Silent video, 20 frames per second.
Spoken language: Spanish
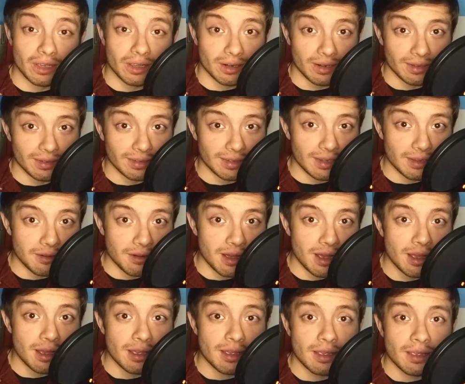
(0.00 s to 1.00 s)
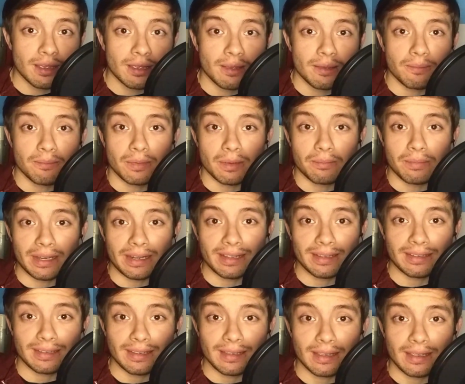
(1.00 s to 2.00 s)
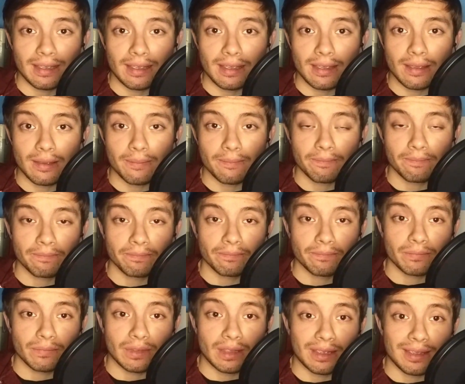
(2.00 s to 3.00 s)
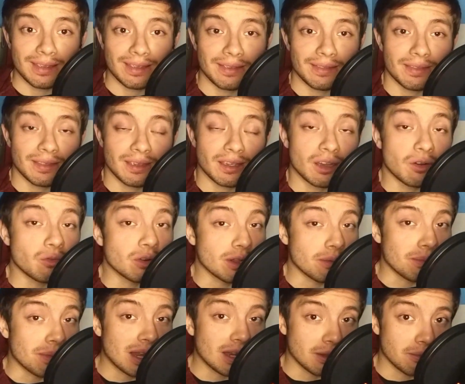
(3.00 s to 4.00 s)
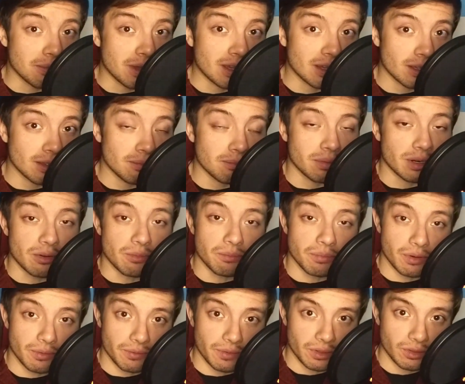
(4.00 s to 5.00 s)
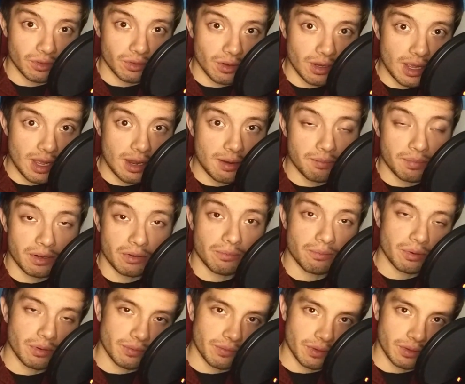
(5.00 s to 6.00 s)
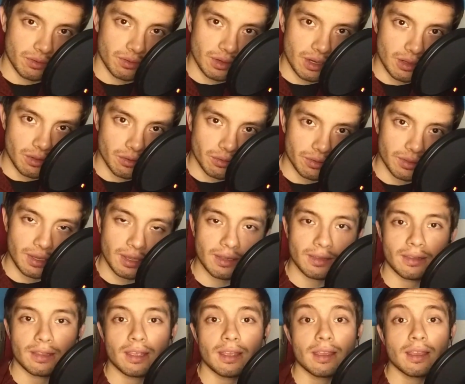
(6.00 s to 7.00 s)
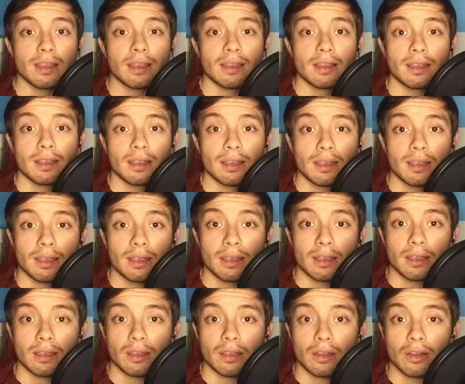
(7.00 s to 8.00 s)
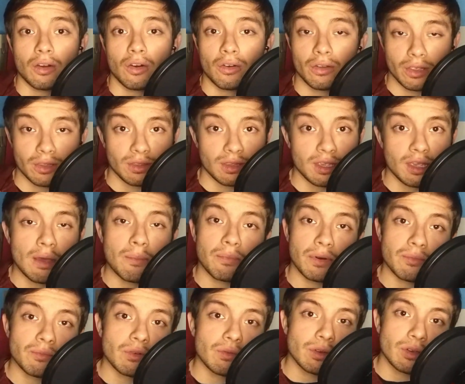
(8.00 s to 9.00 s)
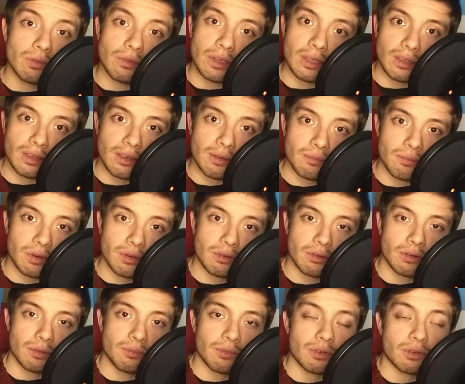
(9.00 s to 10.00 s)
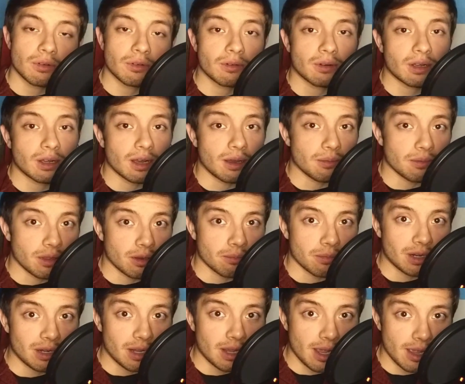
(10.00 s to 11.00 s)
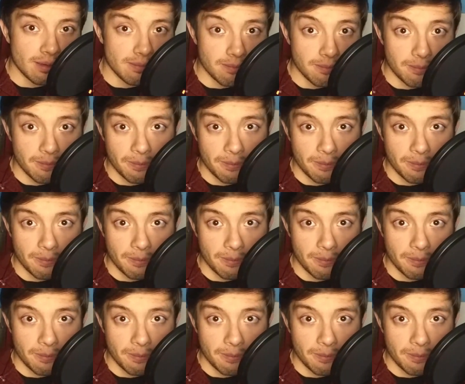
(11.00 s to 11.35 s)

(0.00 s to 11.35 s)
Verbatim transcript: agresiva me parece que deja una mala imagen para un profesional, para un profesional docente. Hoy en día podemos ver un ejemplo como Javier Milei,